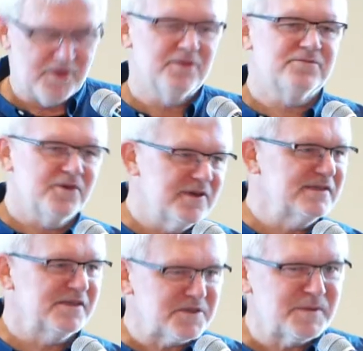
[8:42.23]
no to
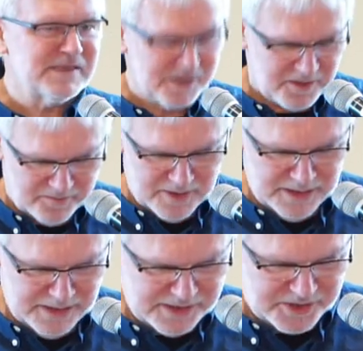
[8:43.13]
jesteśmy
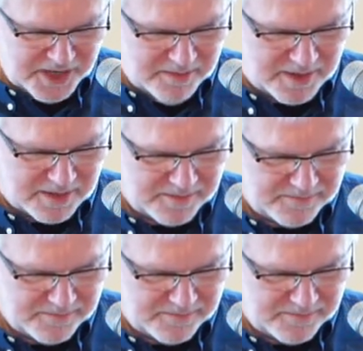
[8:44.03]
zadowoleni z siebie.